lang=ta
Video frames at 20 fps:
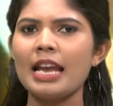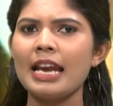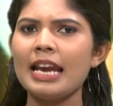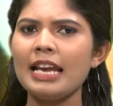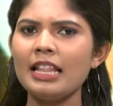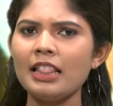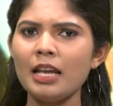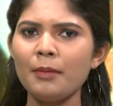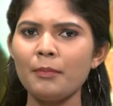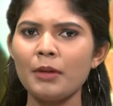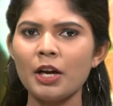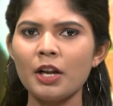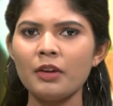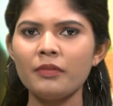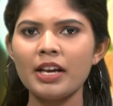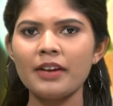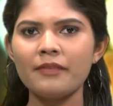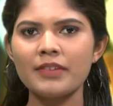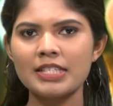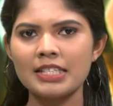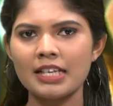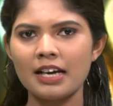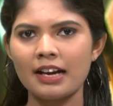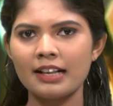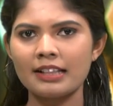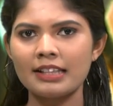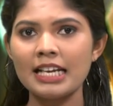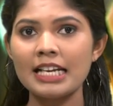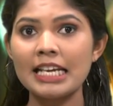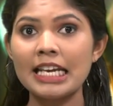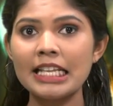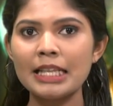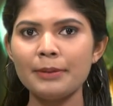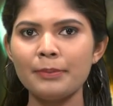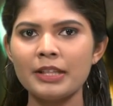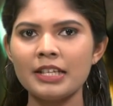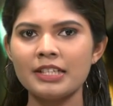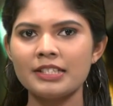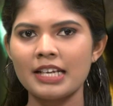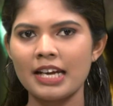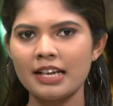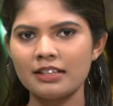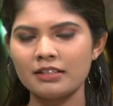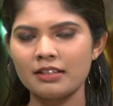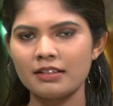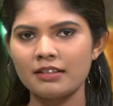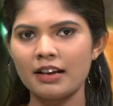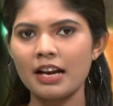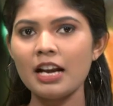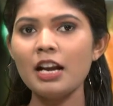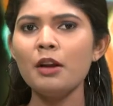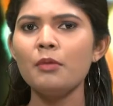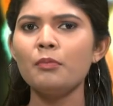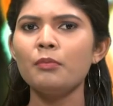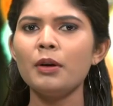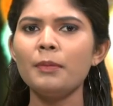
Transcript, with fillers: இந்த மனுவை விசாரித்த நீதிபதி ஜெயச்சந்திரன்